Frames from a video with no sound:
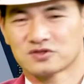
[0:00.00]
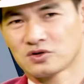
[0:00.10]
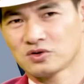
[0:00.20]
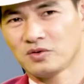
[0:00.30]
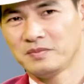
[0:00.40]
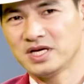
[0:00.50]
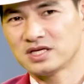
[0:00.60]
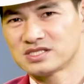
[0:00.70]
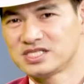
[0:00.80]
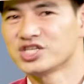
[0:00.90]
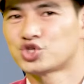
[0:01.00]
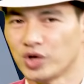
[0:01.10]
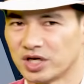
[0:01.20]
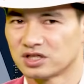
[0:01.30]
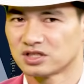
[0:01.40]
có có bị di
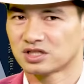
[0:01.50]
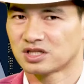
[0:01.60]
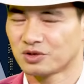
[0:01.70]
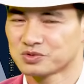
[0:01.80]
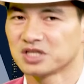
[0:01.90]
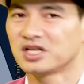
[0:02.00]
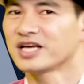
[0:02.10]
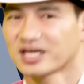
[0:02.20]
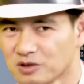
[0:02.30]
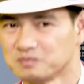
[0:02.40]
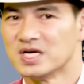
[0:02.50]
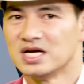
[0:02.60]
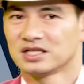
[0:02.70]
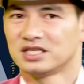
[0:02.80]
truyền theo giới tính hay không vâng.